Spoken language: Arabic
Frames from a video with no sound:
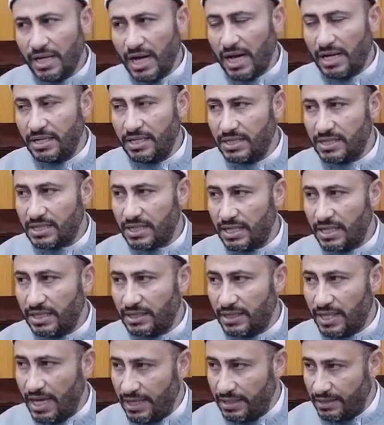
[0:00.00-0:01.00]
يعني
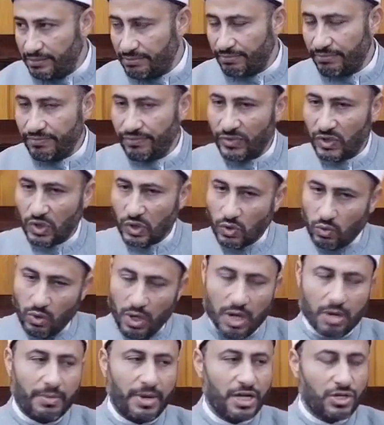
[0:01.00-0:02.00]
سنتان
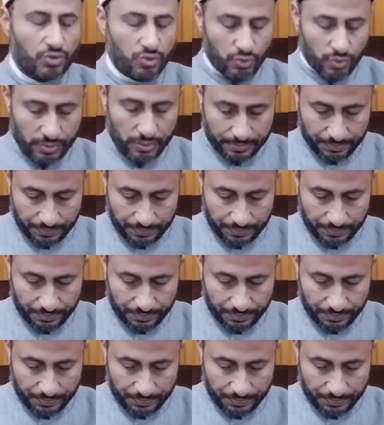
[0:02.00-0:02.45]
وأربعة شهور